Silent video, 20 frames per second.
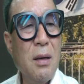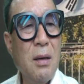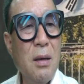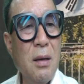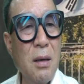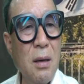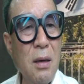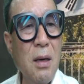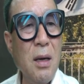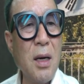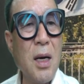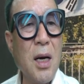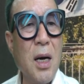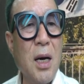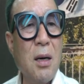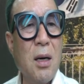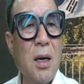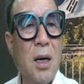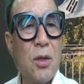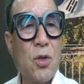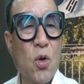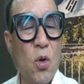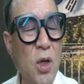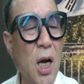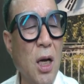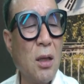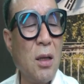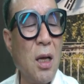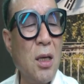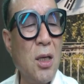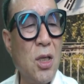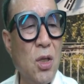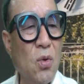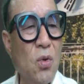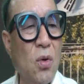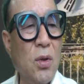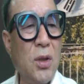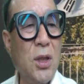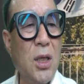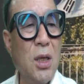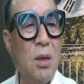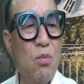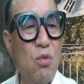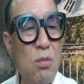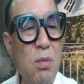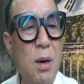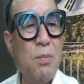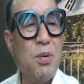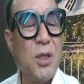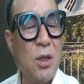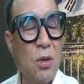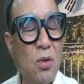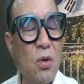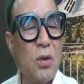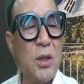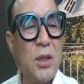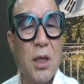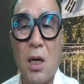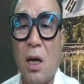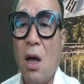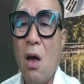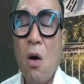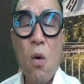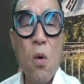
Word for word: 이러니까 조작된 신도시 무법 신도시